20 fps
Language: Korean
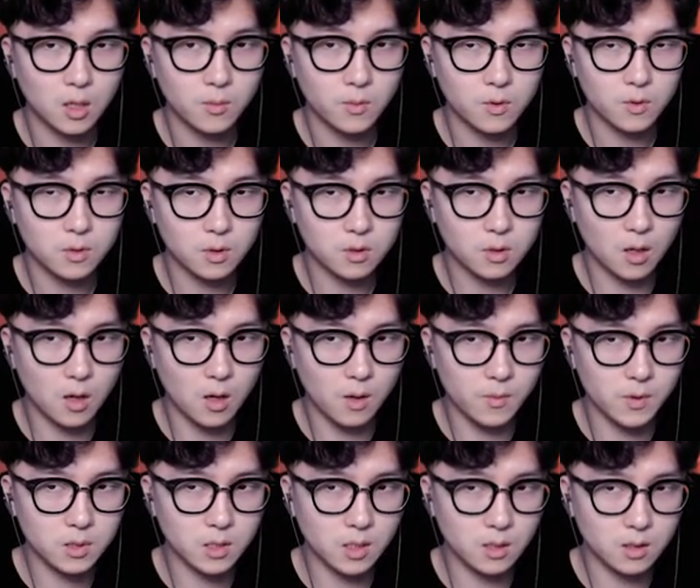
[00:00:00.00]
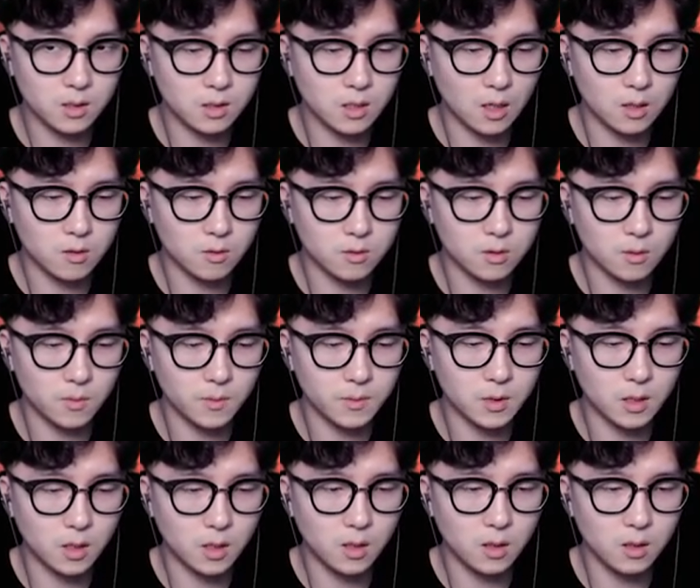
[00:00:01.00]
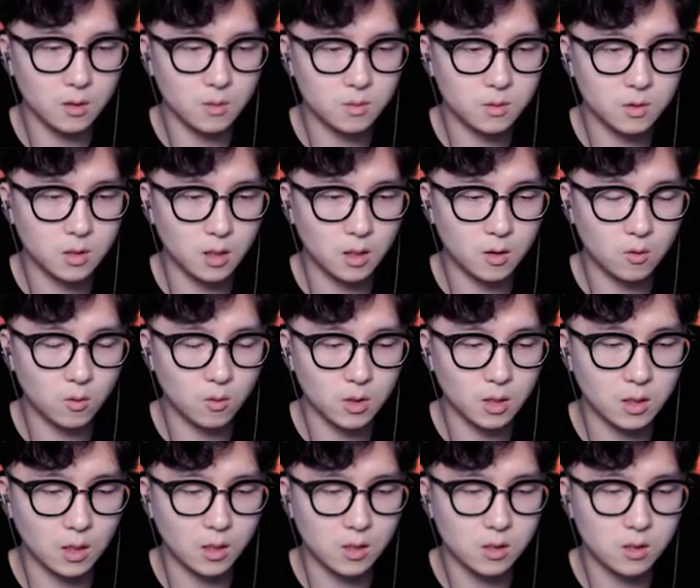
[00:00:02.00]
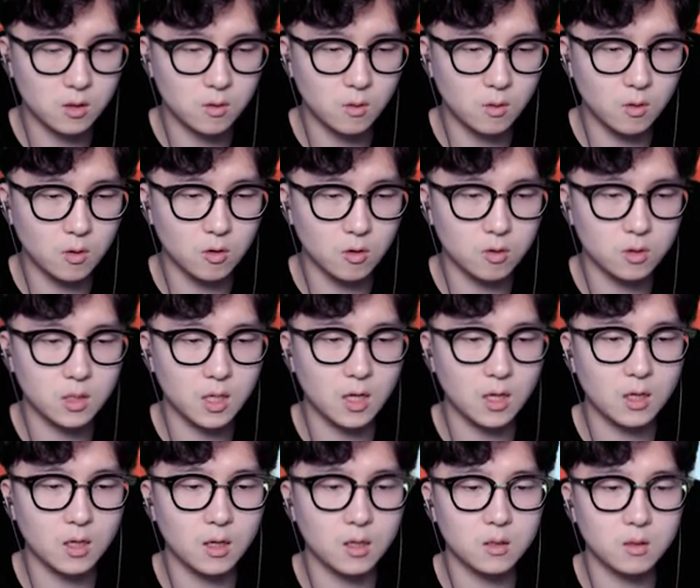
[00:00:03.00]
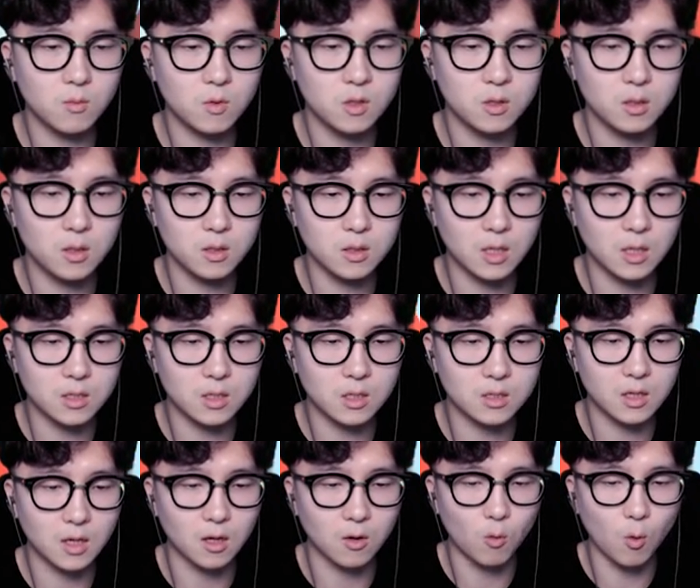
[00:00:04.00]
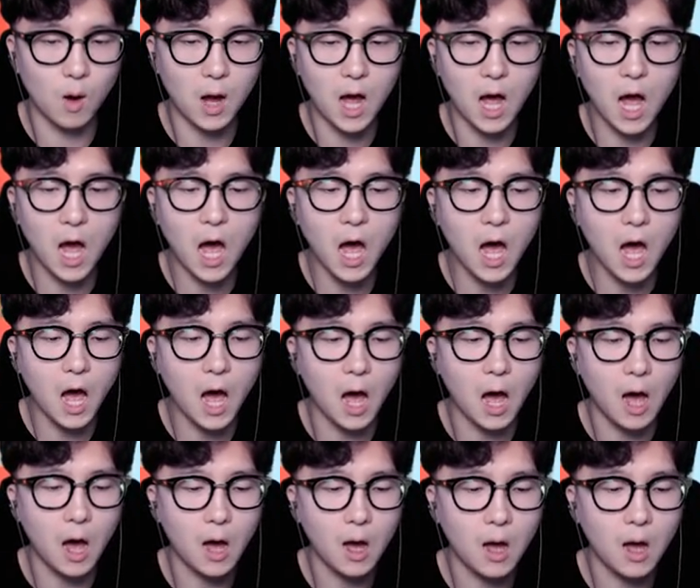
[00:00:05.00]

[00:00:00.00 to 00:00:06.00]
이번에서 더블 스킬 제대로 써봅시다 자 로켓 달리고 3개 쓰면서 싹싹싹 와